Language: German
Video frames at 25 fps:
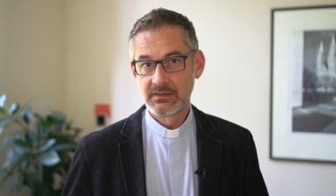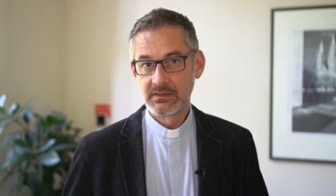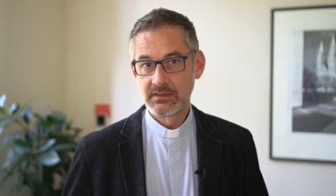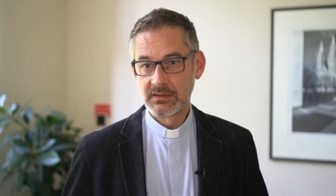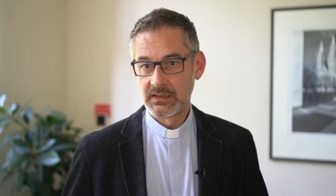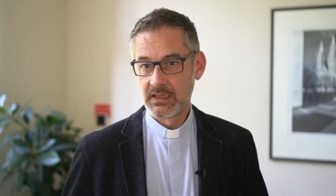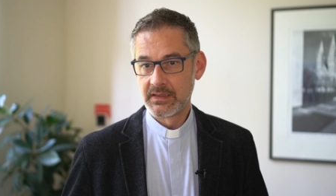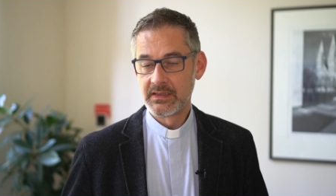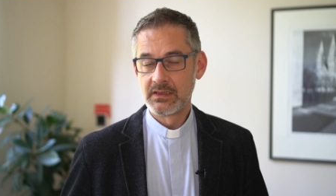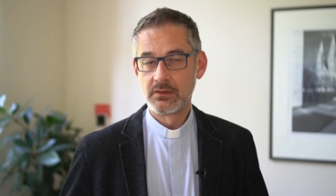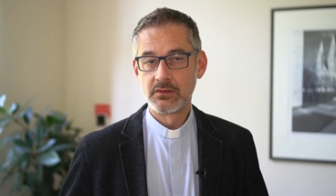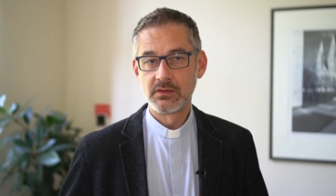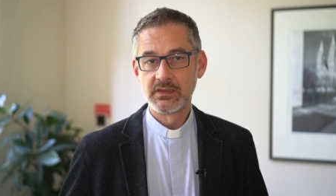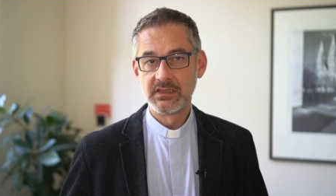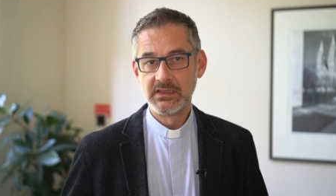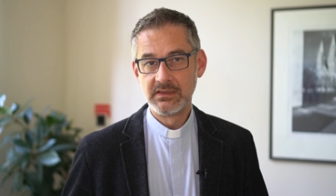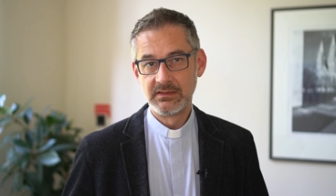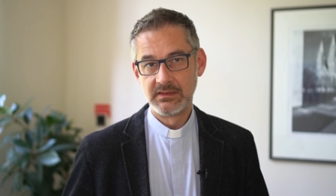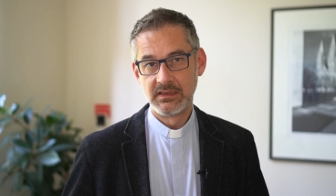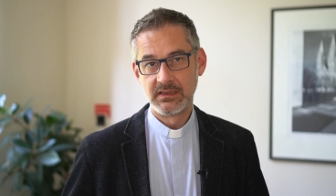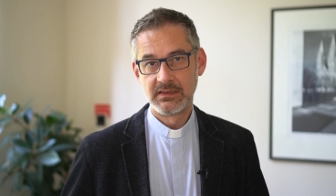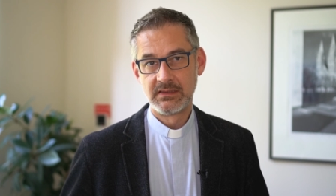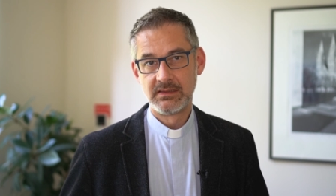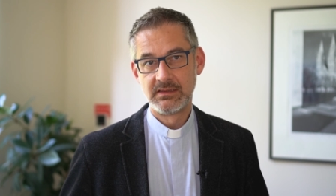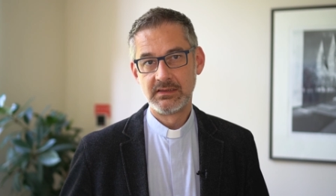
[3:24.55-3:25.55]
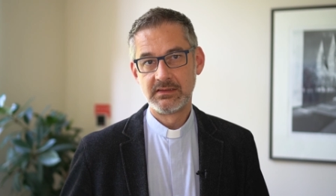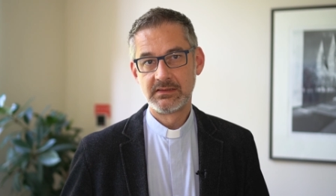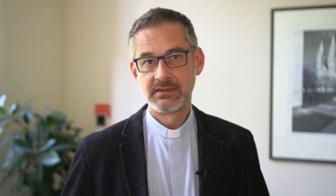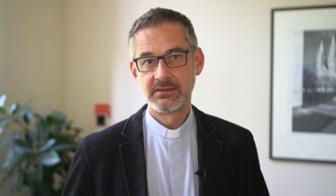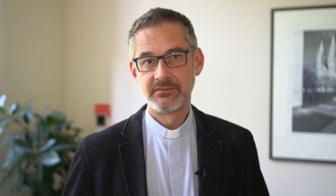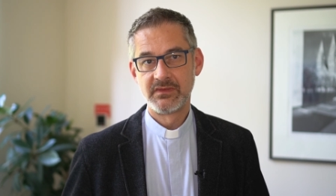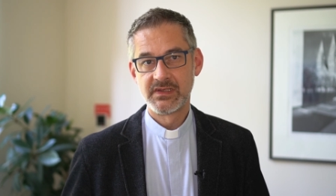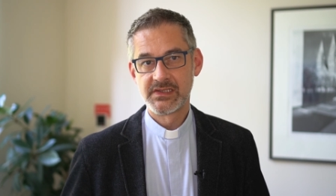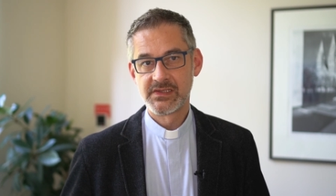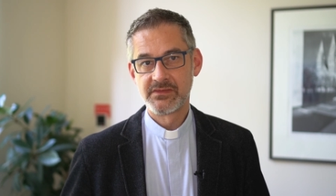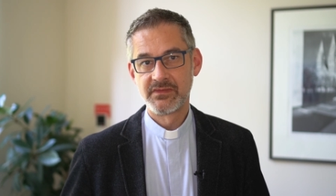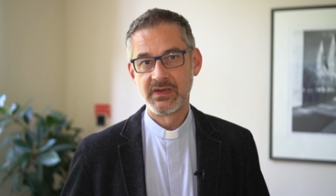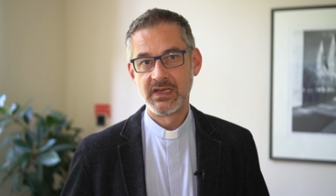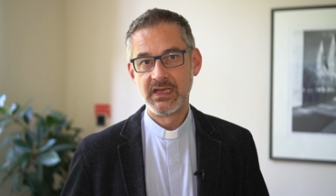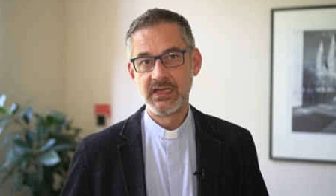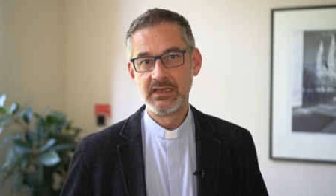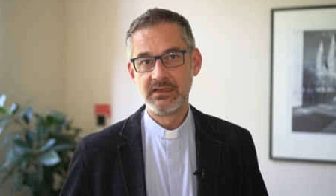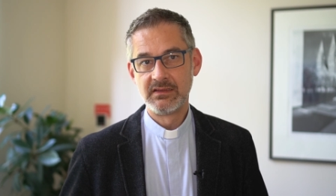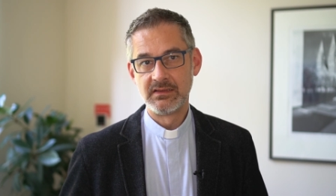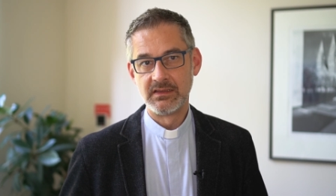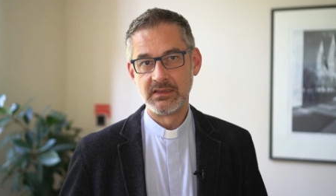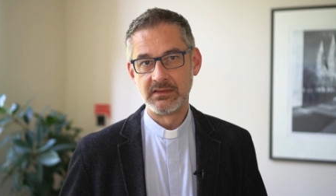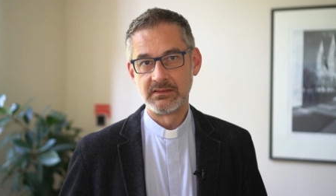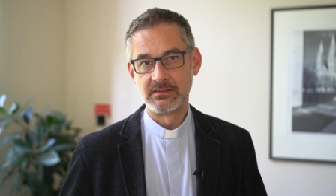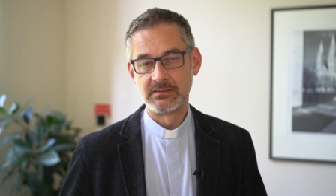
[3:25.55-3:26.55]
kann auch in der Kirche was
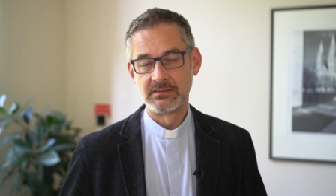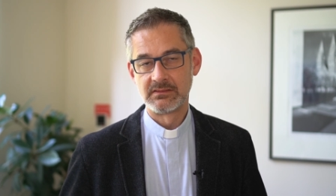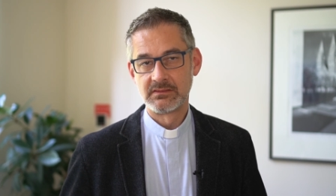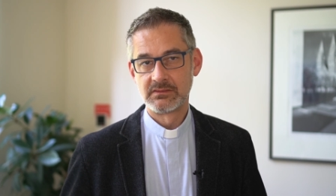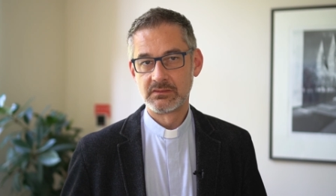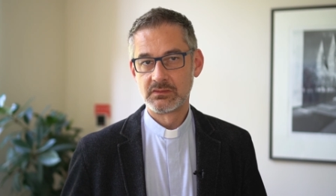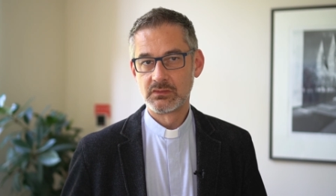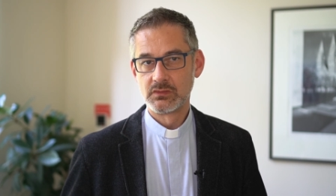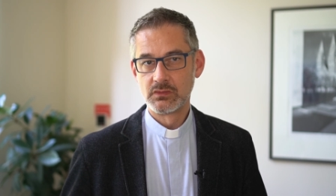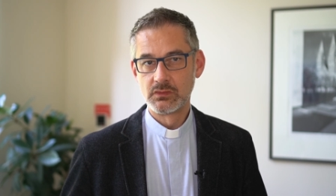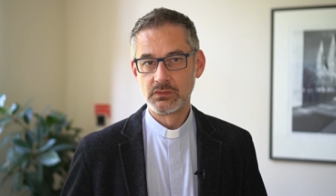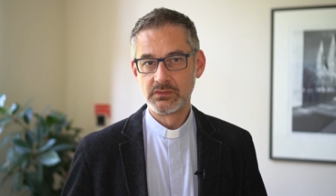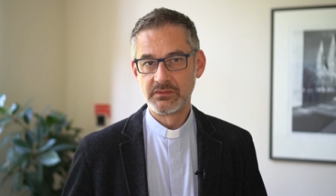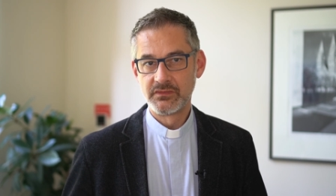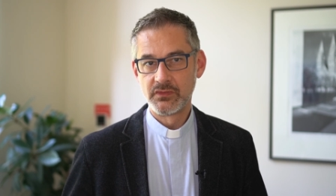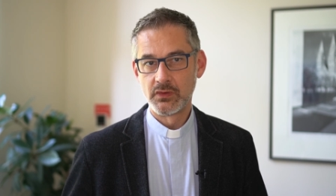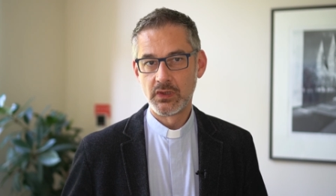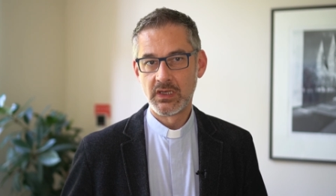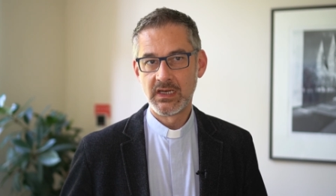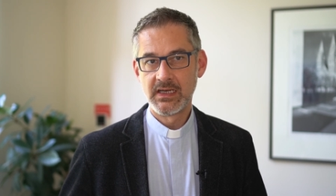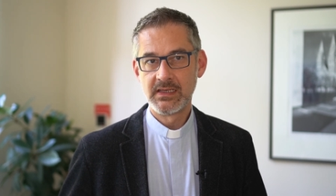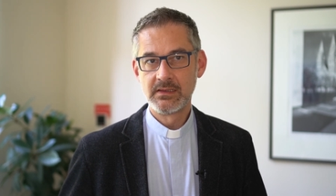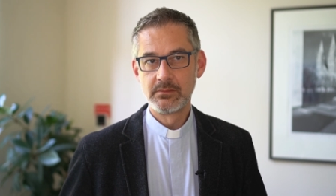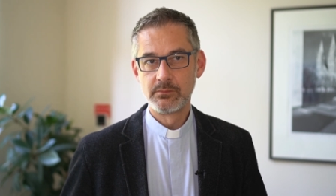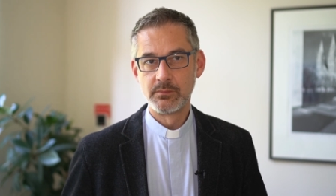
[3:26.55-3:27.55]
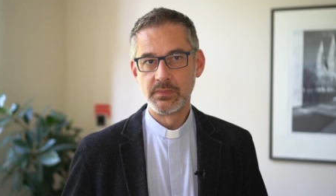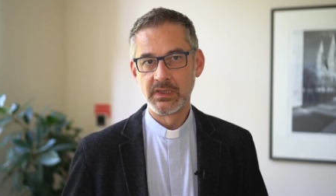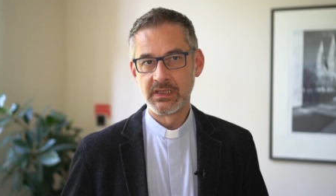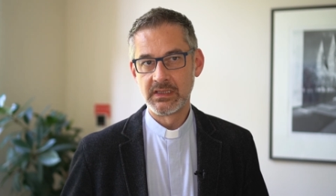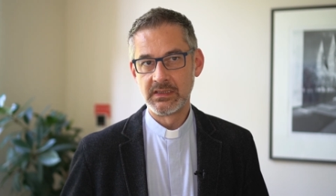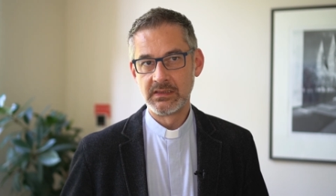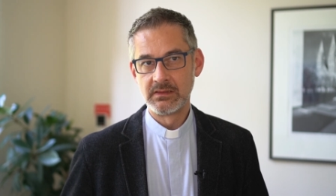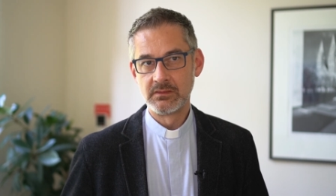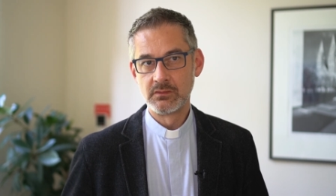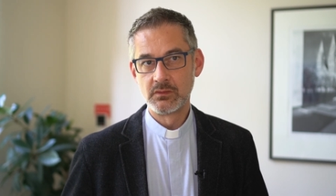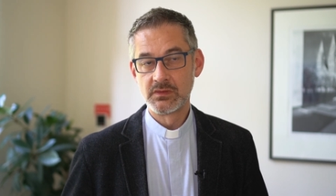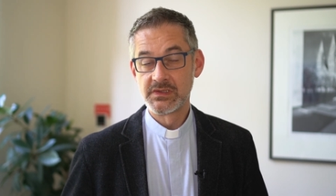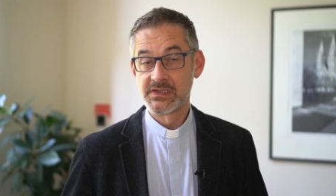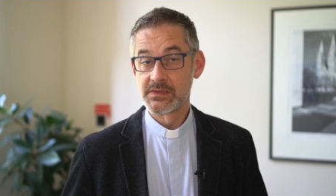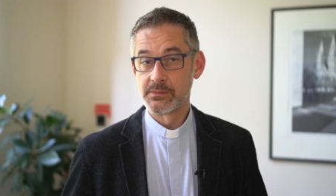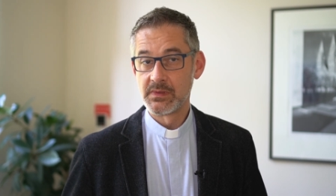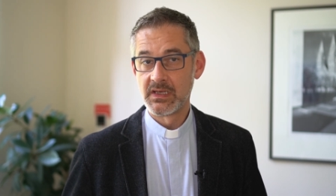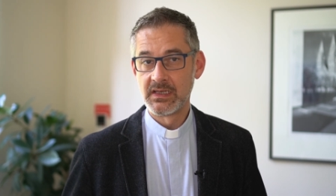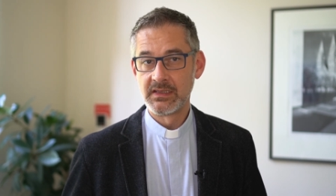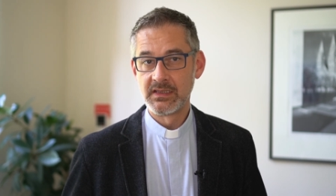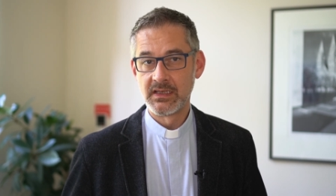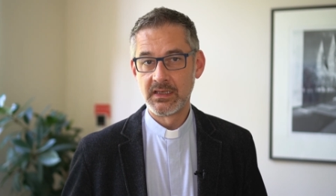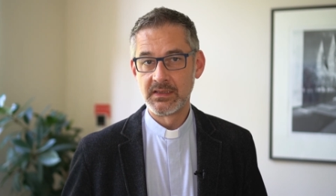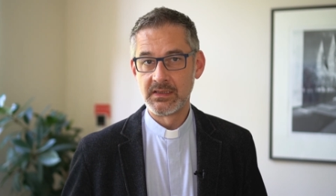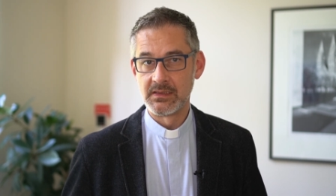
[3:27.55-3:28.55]
verändern und voranbringen, und
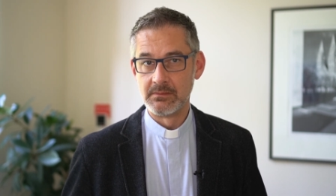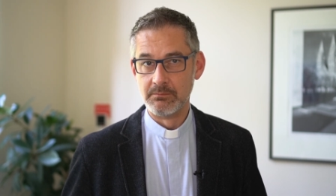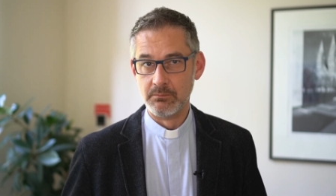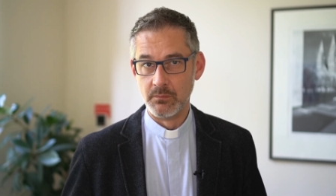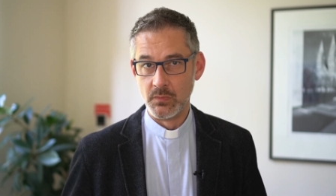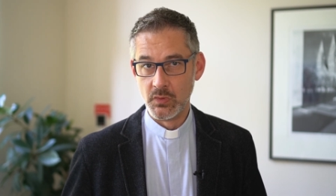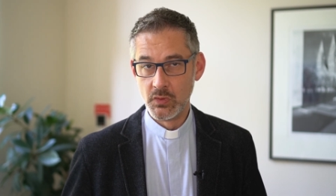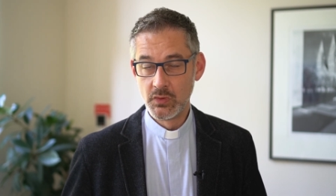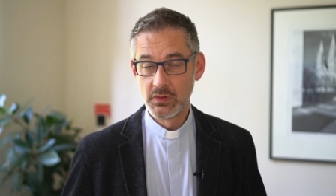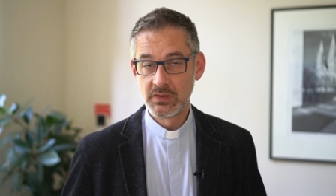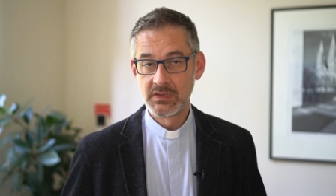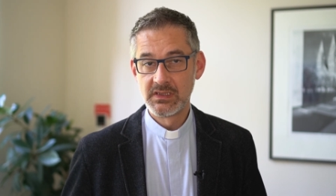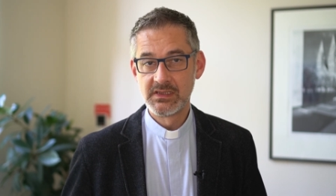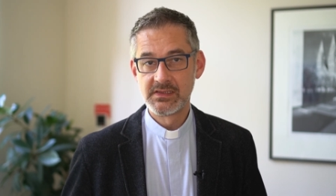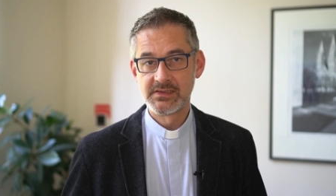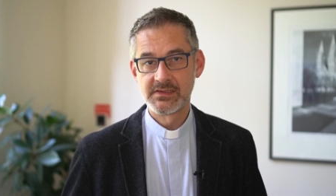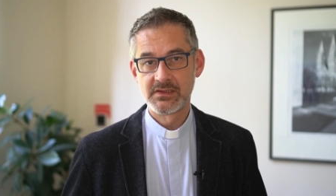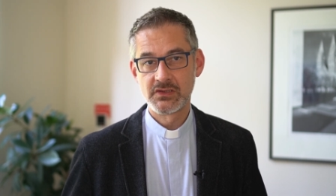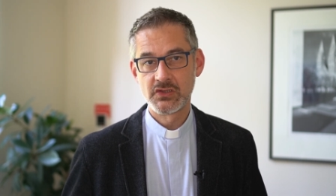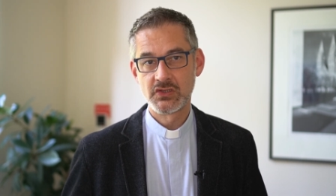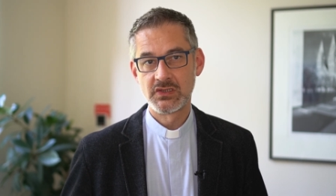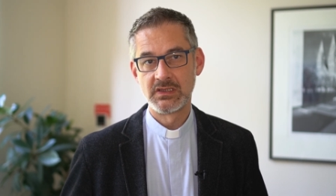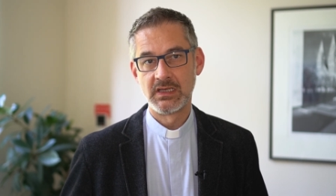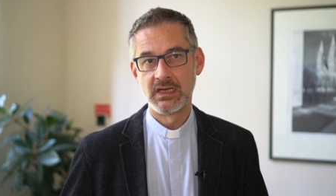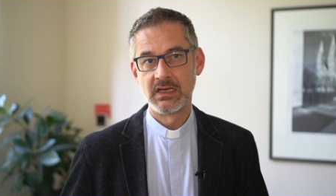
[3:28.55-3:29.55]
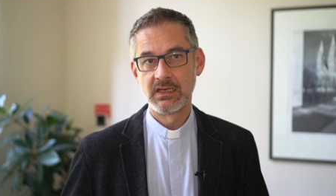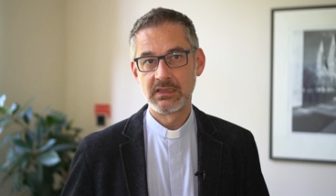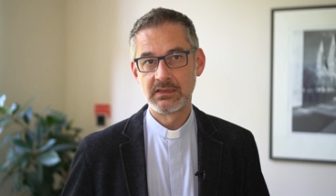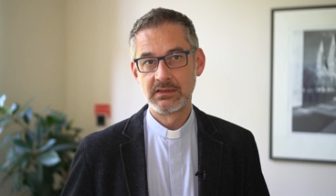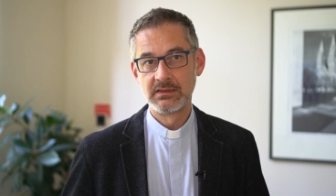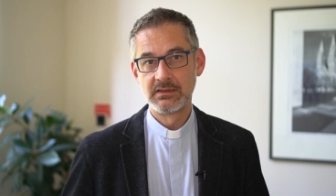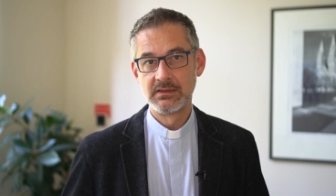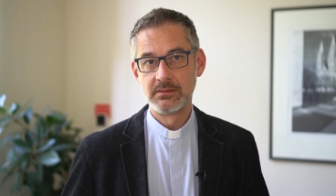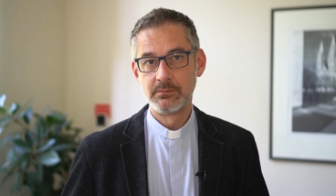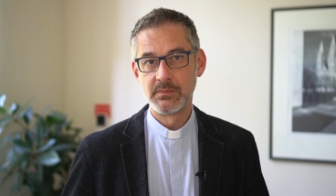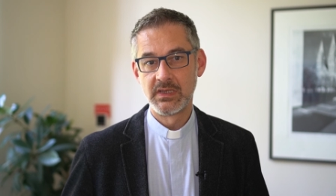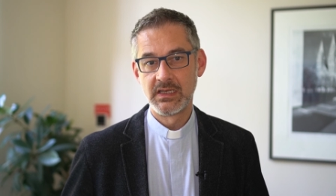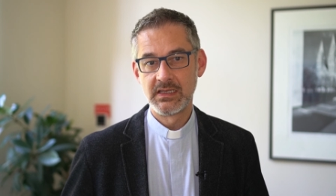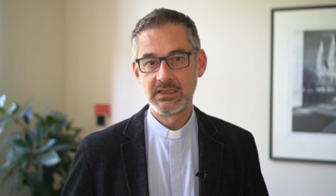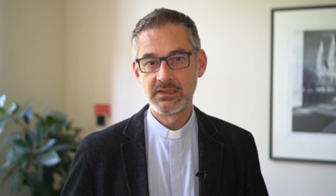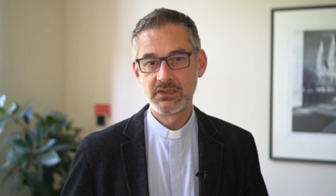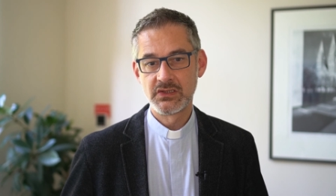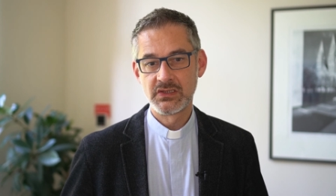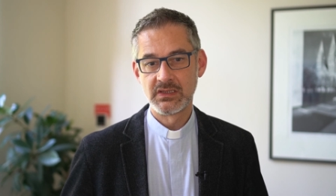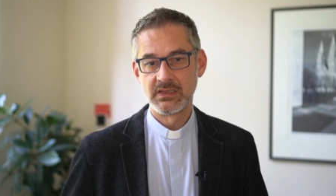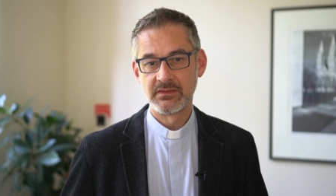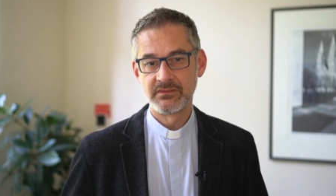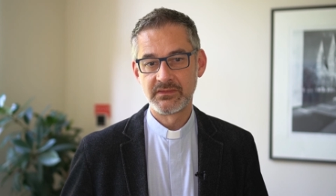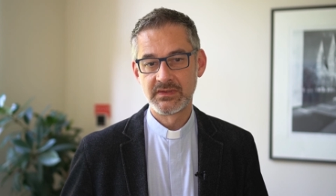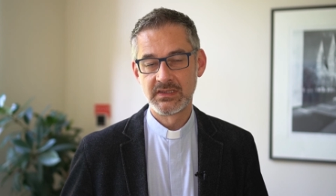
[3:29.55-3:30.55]
zwar in einer möglichst starken
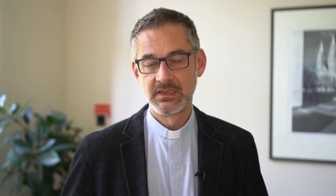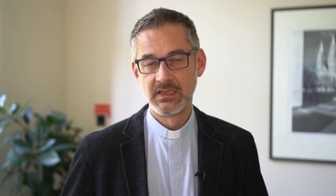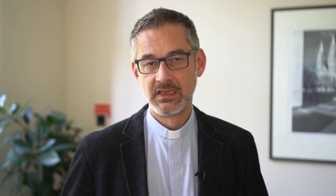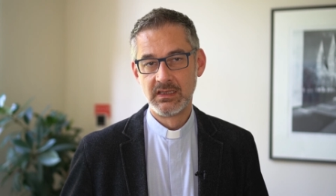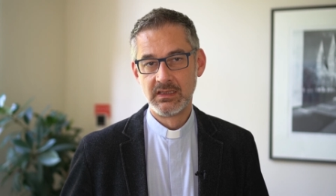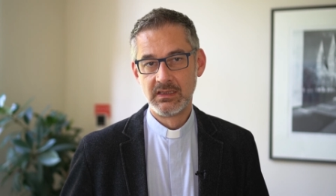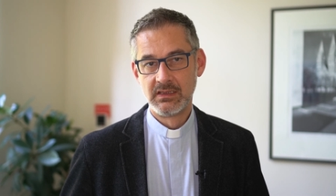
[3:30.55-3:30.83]
Gemeinschaft.